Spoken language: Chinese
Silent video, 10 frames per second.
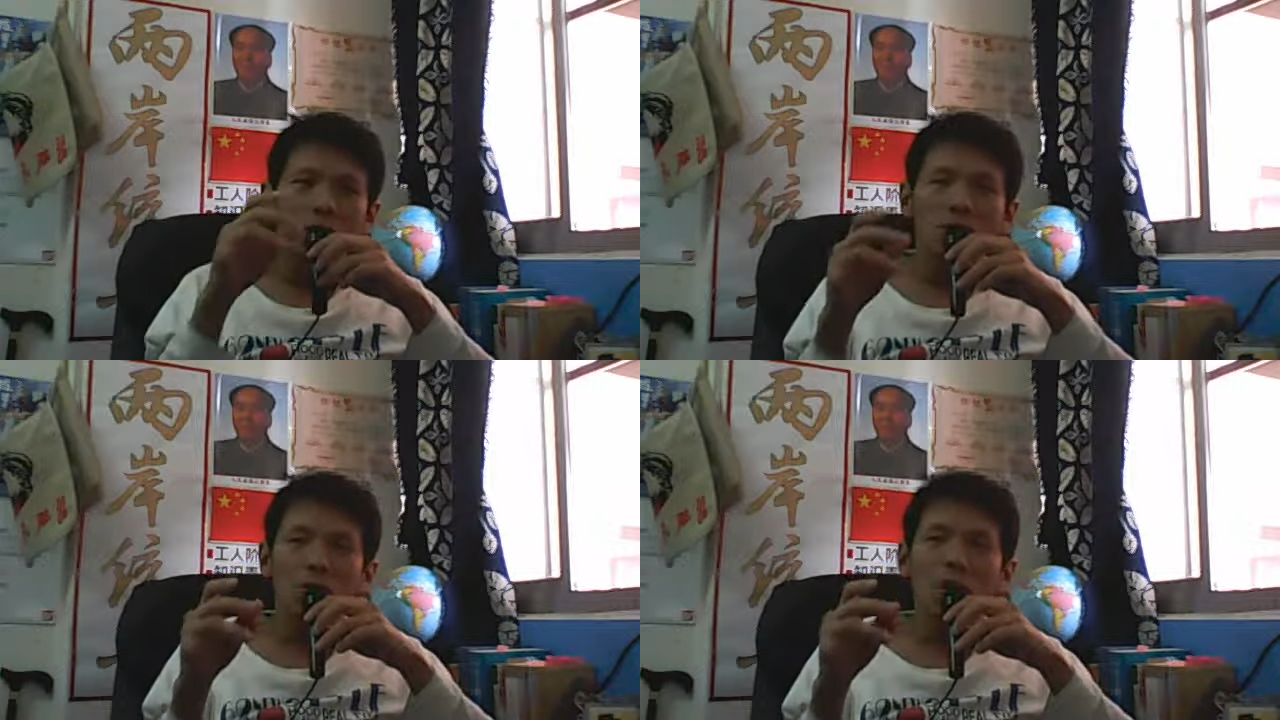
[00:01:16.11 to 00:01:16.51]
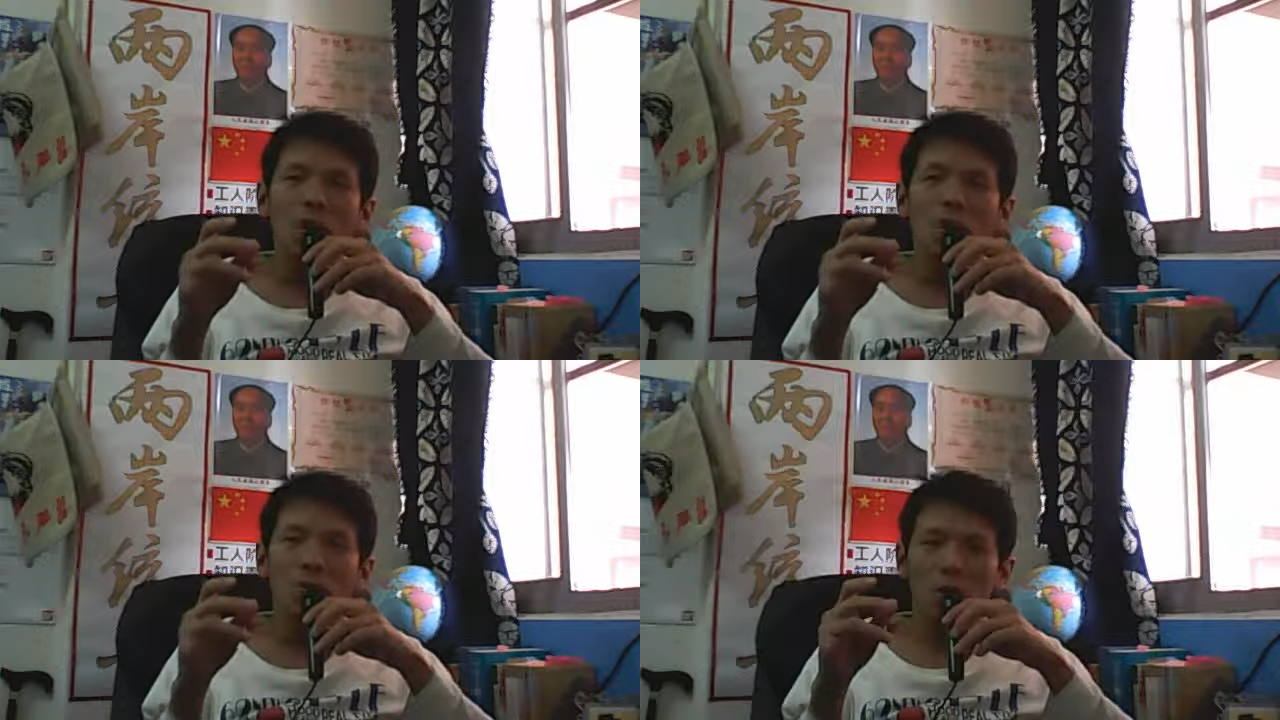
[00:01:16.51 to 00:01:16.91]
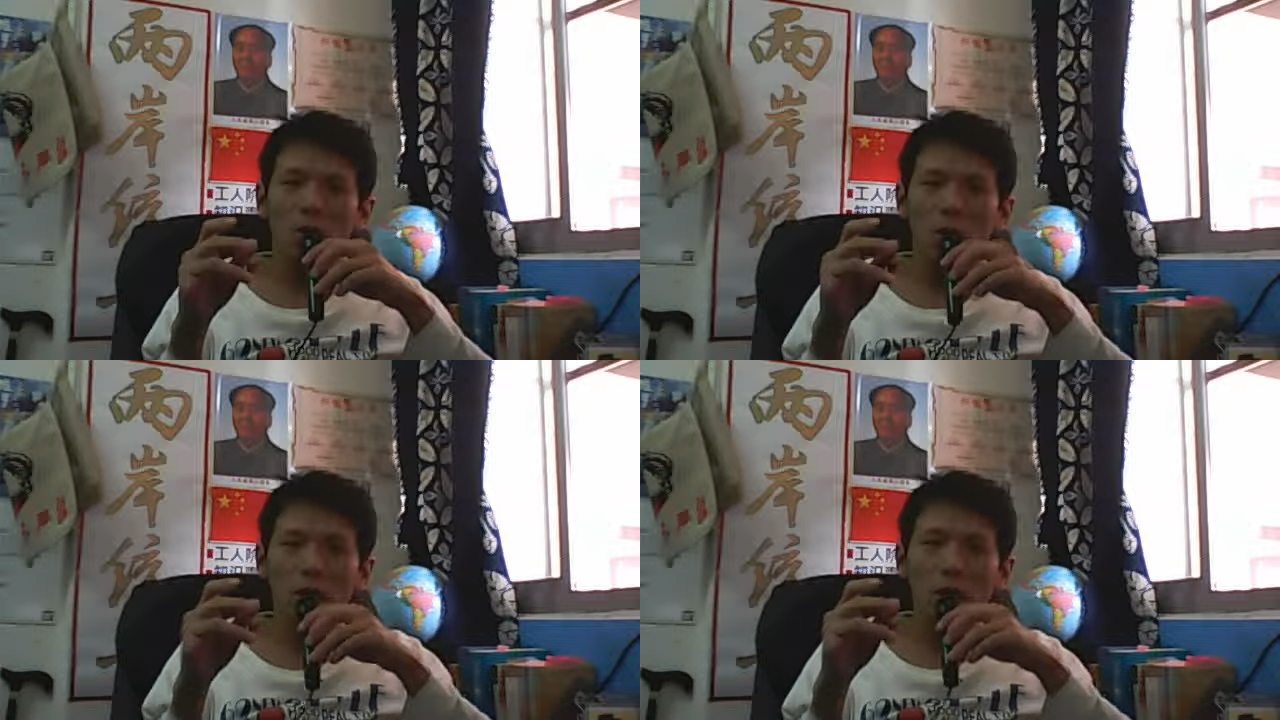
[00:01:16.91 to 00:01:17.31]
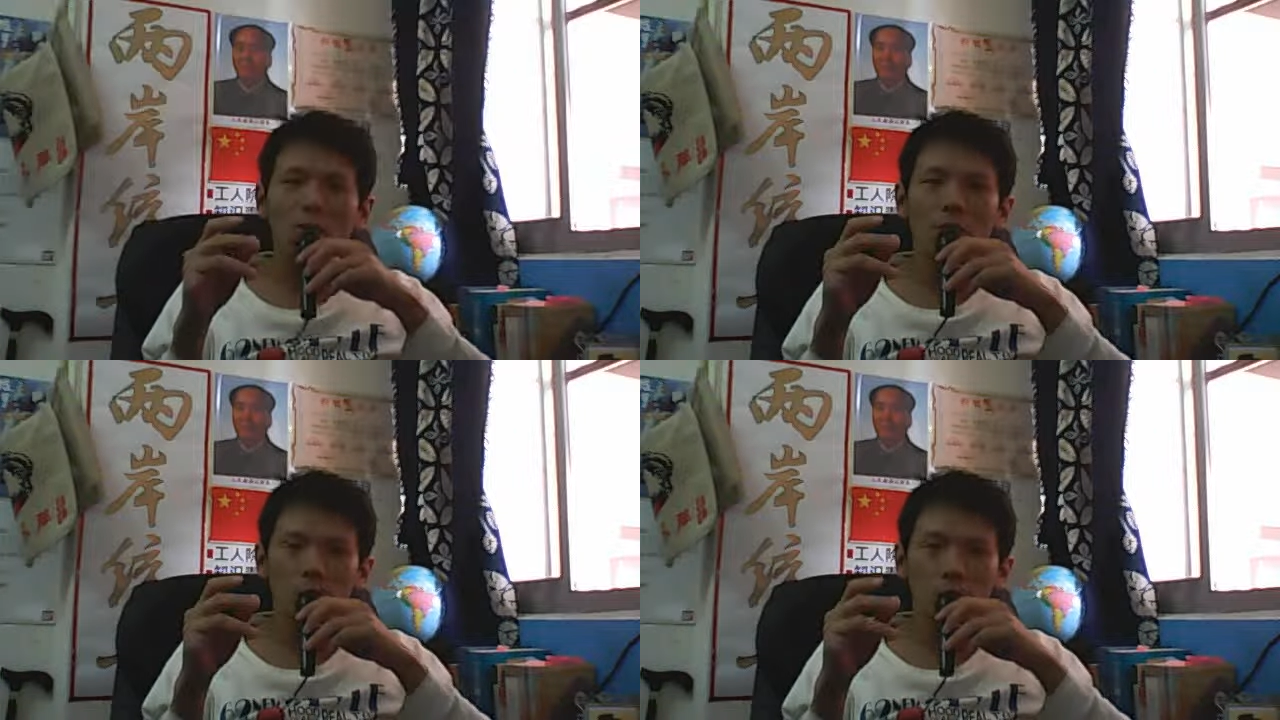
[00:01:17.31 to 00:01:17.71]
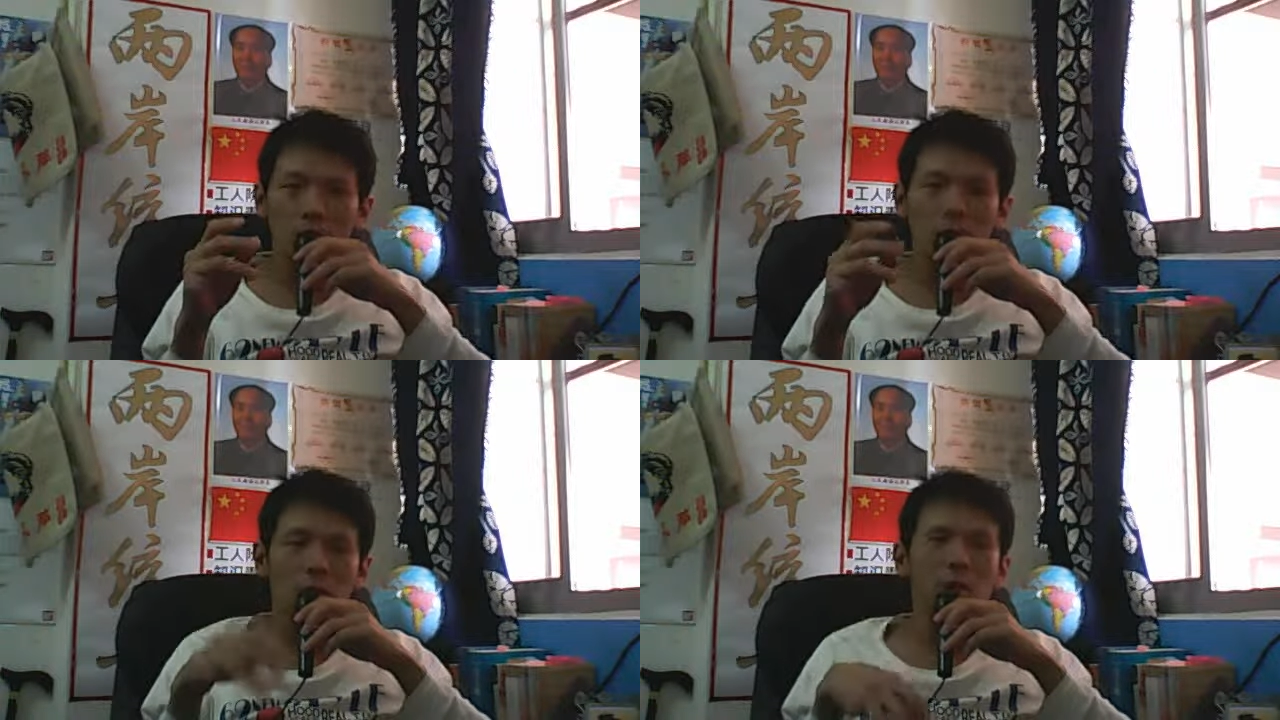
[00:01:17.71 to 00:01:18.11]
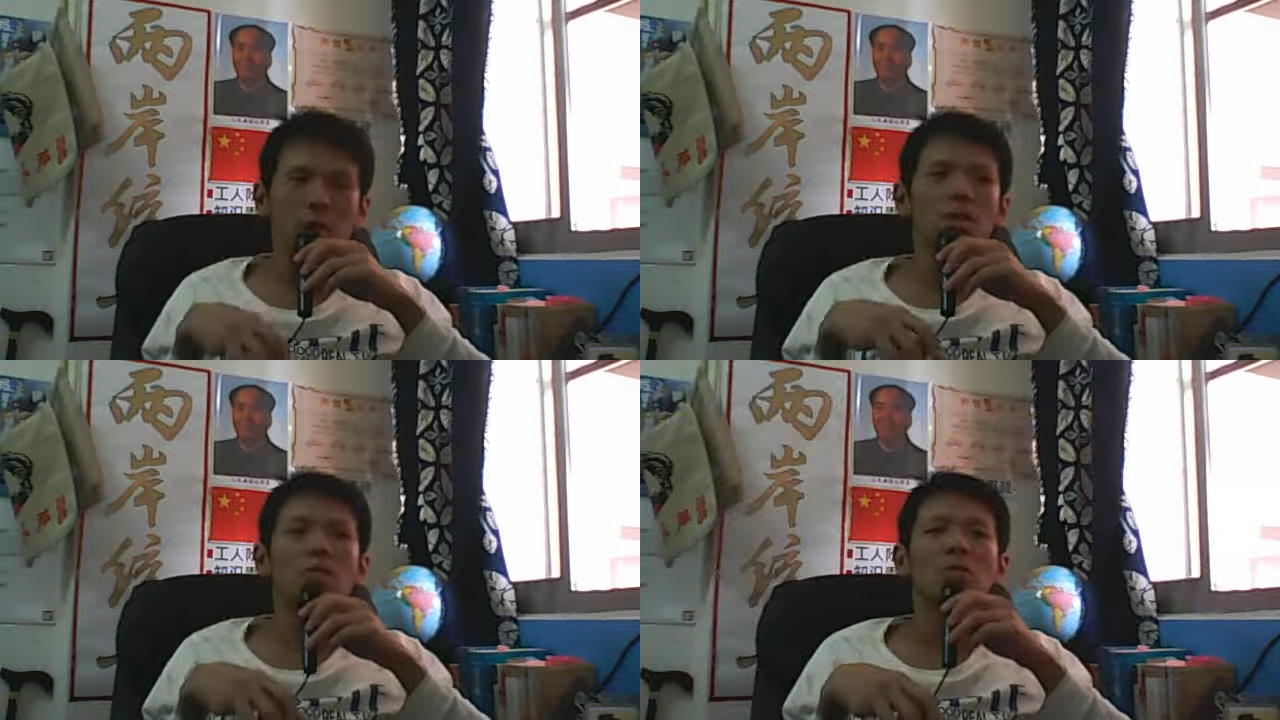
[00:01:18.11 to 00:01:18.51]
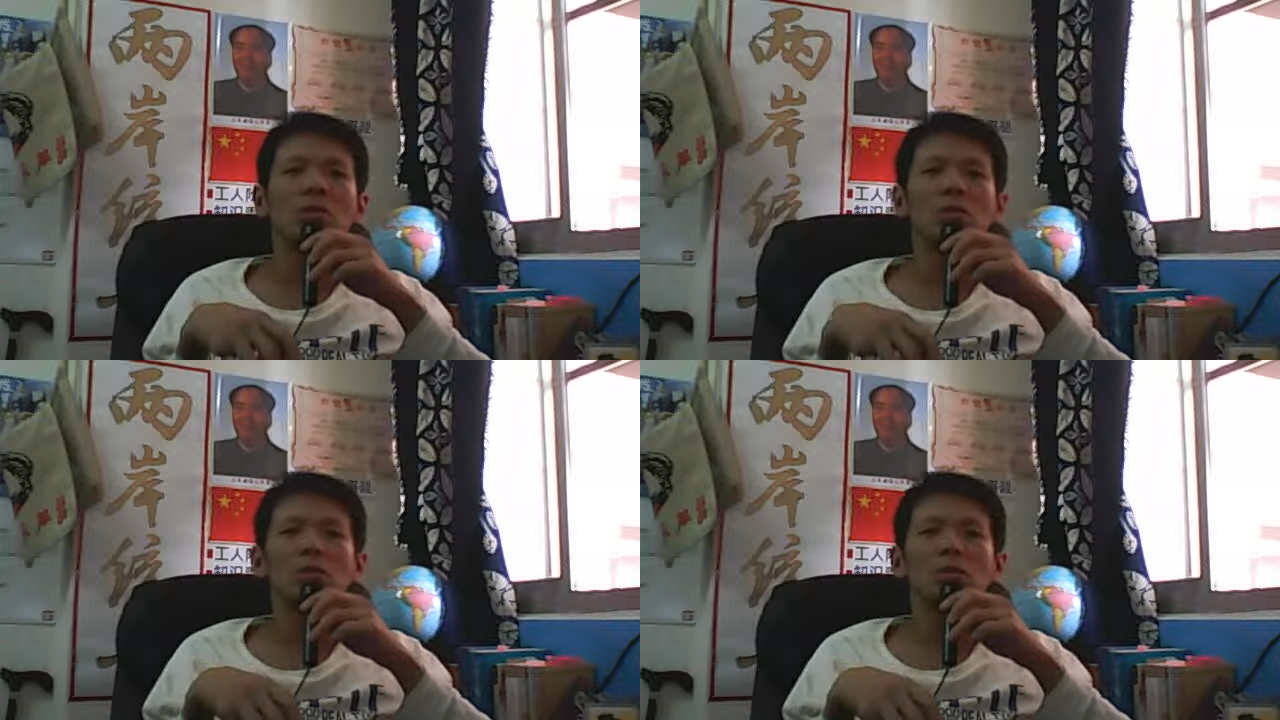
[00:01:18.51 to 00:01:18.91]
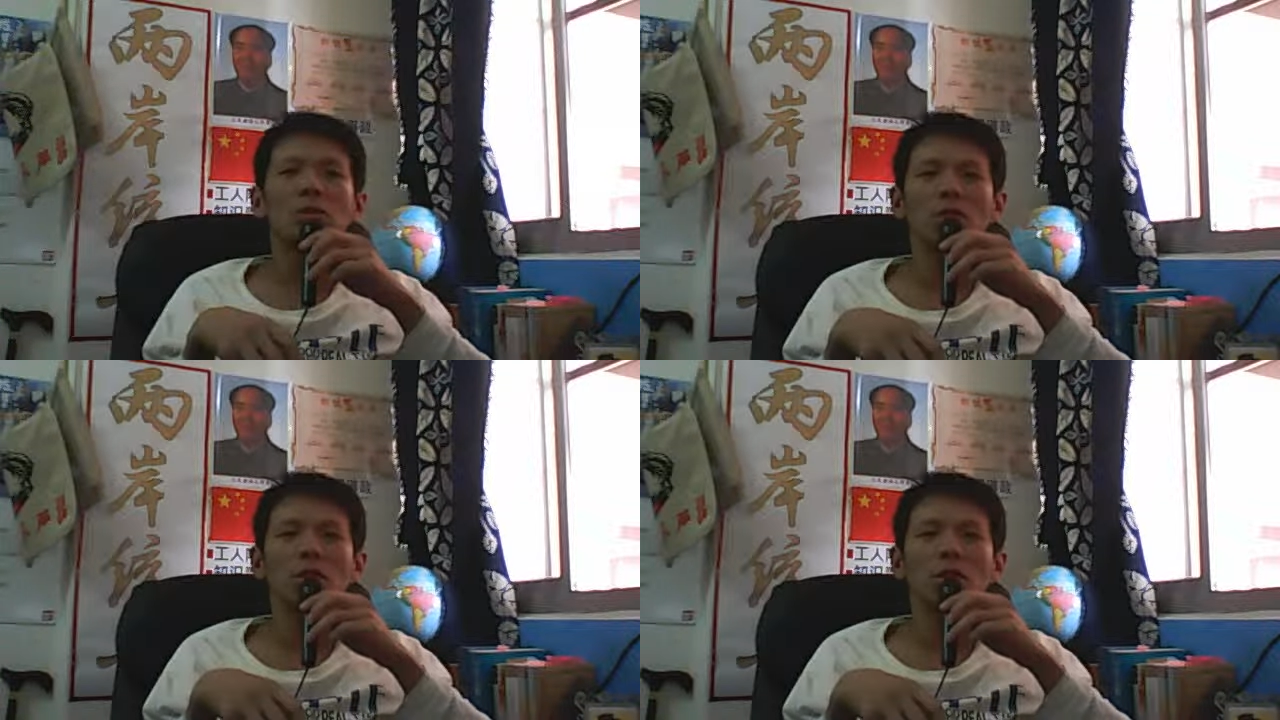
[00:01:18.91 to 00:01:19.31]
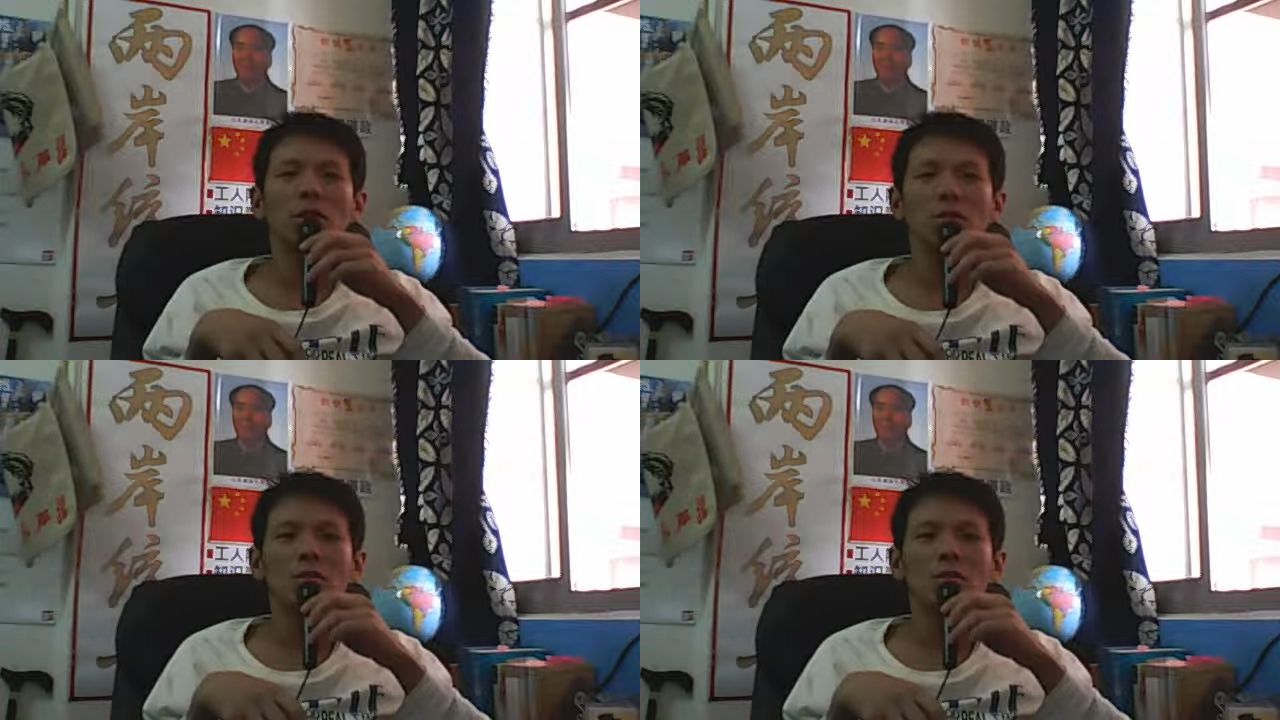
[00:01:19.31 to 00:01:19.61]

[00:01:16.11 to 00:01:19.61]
哆啦 A 梦，哆啦 A 梦啊。以前我们小时候叫小叮当，